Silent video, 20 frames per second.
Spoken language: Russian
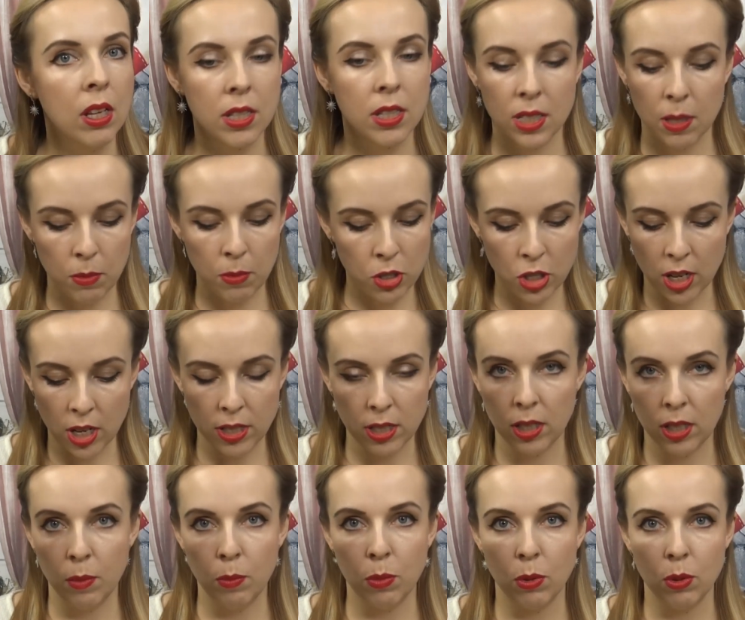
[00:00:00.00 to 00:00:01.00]

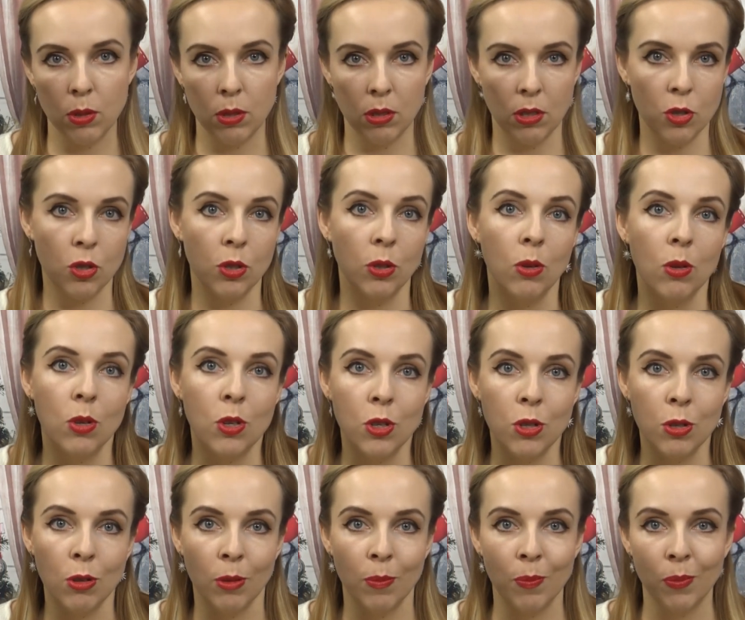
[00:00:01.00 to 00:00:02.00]
Замечательный просто. Что
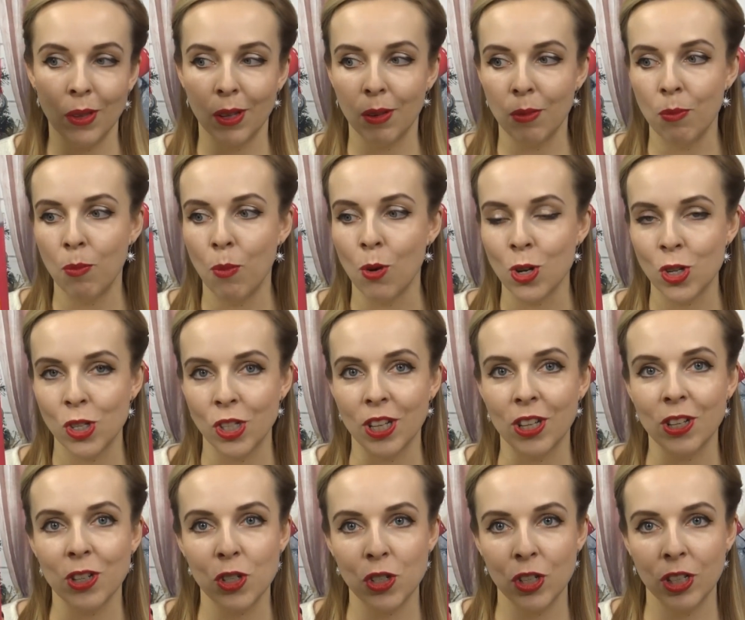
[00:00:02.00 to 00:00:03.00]
еще
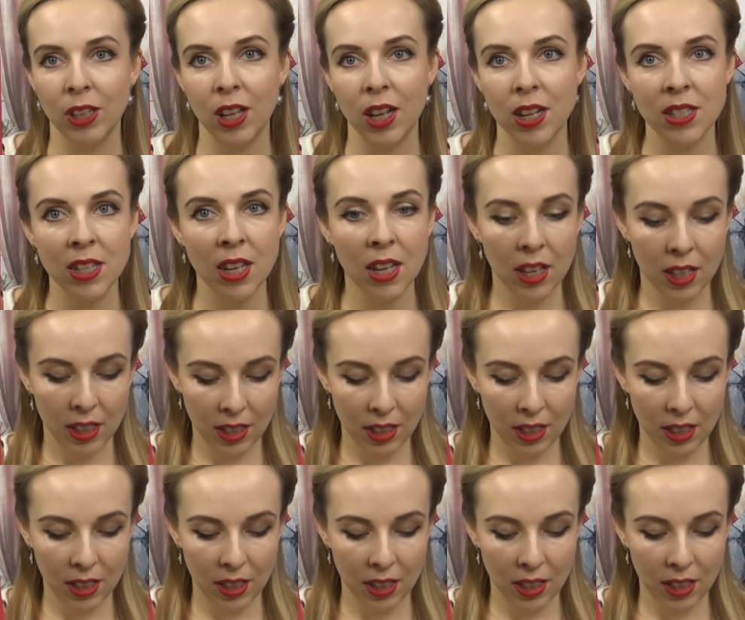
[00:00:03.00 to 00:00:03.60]
можно желать?